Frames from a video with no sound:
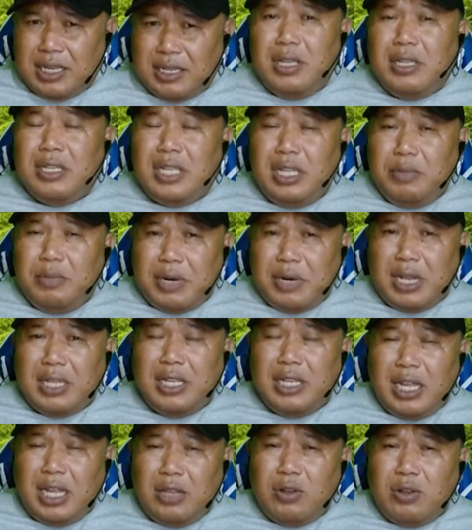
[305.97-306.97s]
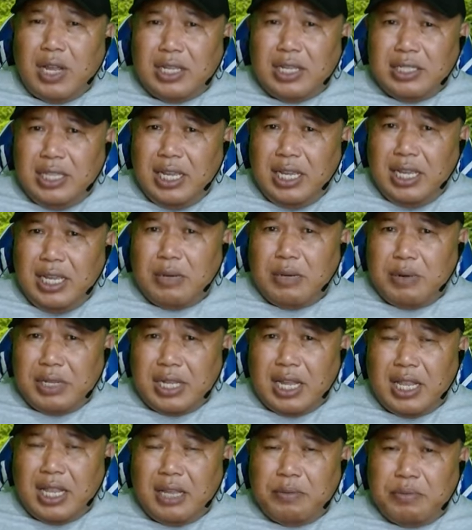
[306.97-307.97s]
Jadi perhatikan lokasi yang sahabat
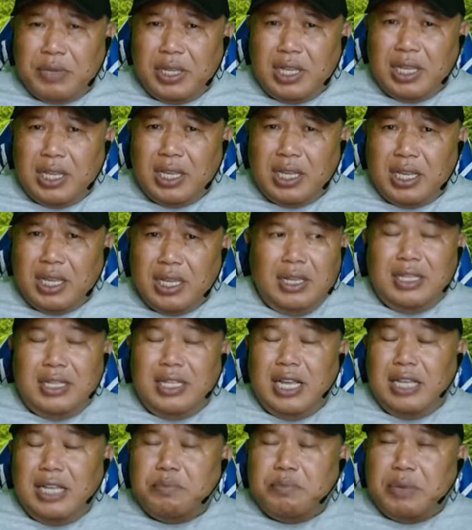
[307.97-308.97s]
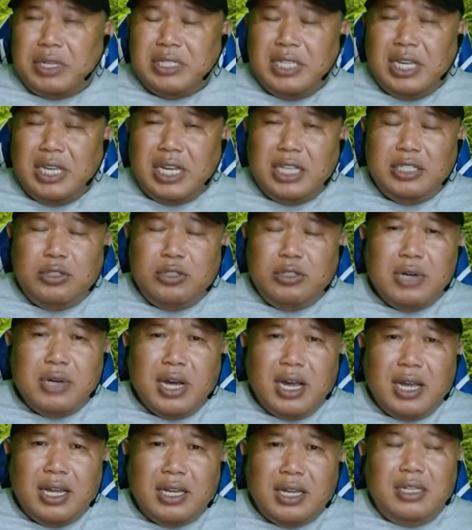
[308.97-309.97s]
alam pilih dan pastikan
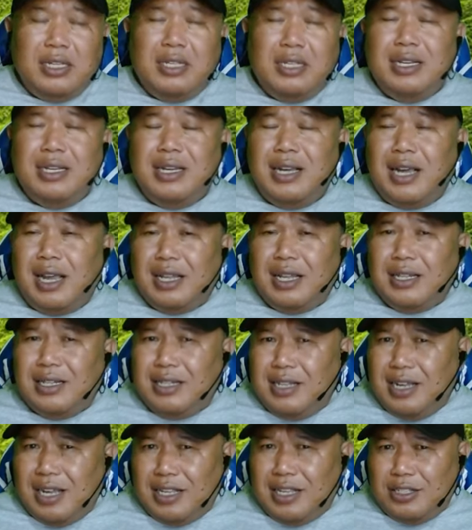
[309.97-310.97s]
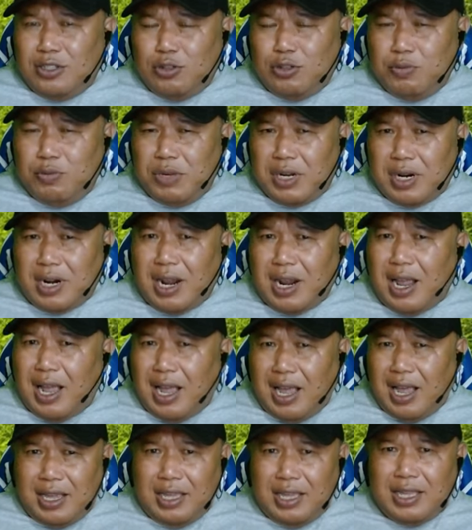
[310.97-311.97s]
juga dekat dengan sumber
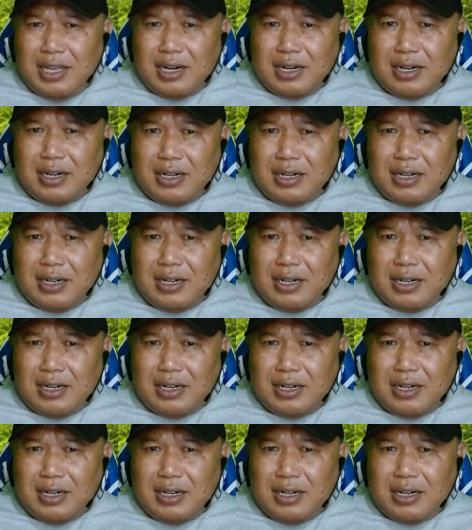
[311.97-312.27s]
air.